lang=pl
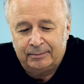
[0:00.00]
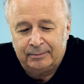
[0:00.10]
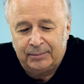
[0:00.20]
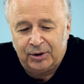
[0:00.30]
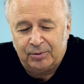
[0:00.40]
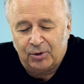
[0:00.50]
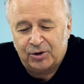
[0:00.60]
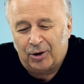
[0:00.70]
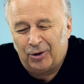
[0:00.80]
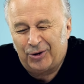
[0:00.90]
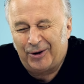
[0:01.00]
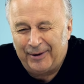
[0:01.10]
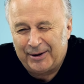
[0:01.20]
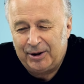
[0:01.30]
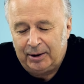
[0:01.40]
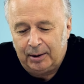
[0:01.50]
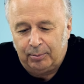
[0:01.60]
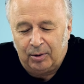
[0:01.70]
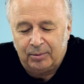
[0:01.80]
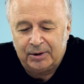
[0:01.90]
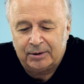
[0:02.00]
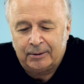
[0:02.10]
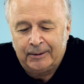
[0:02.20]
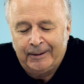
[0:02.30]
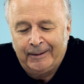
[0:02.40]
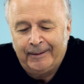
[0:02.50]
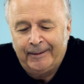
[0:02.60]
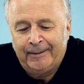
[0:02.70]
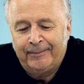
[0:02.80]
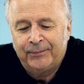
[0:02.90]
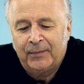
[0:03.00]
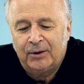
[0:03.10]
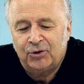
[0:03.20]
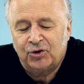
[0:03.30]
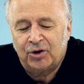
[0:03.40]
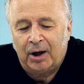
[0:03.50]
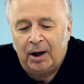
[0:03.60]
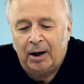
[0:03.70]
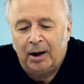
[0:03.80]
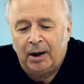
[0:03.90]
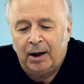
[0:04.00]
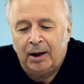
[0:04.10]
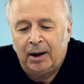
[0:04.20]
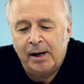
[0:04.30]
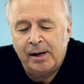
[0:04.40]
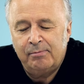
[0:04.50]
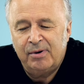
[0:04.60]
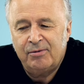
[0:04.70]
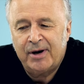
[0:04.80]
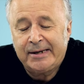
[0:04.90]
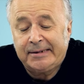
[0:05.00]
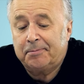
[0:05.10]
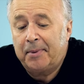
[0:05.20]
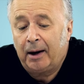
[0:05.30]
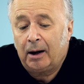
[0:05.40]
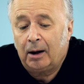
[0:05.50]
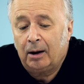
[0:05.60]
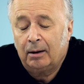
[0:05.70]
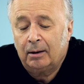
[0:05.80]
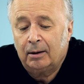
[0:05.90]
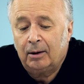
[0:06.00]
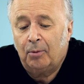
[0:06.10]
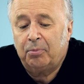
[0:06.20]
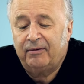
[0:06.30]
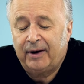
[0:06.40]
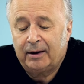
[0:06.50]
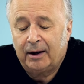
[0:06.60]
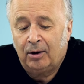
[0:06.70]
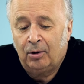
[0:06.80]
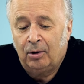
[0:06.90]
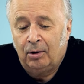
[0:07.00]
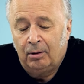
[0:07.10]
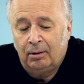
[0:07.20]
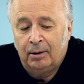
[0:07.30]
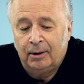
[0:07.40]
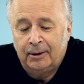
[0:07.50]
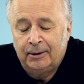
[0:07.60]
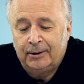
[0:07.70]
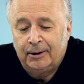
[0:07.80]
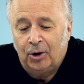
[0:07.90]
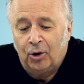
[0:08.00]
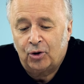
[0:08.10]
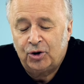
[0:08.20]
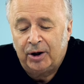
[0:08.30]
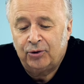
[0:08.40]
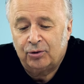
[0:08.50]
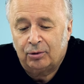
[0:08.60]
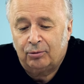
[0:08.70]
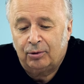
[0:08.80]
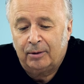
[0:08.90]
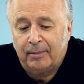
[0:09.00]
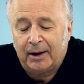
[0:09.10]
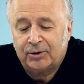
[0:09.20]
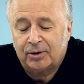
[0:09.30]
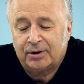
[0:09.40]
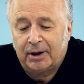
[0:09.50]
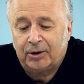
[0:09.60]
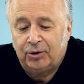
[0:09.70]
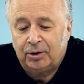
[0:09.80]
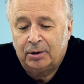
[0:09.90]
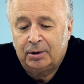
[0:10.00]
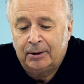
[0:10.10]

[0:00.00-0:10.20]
być może kontrowersyjny pomysł, że były Ezbek opowiada o, o księdzu, który ma zostać